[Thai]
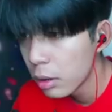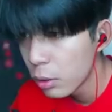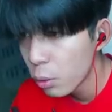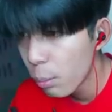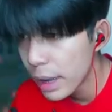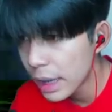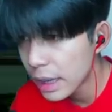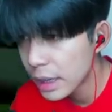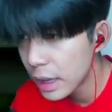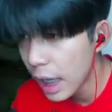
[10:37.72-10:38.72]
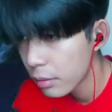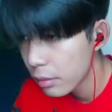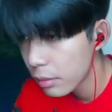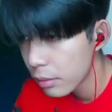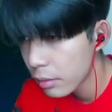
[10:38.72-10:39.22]
กูไม่อยากจะเชื่อ
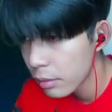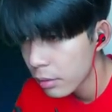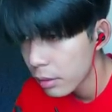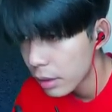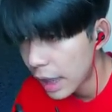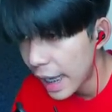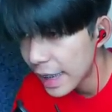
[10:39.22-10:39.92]
ใครหน้า